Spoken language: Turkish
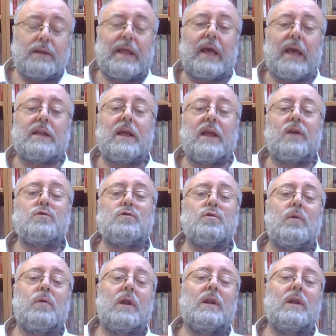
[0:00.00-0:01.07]
tek tek
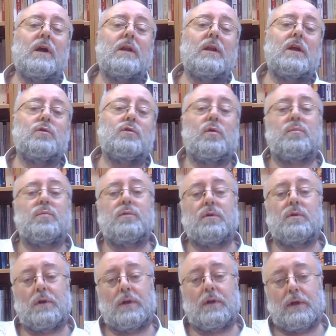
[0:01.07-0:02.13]
çuvallarına
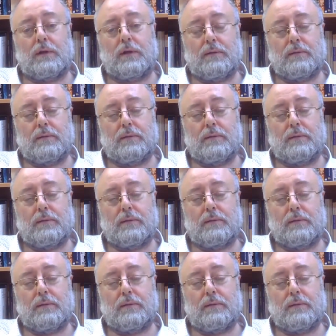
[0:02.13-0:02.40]
topluyorlardı.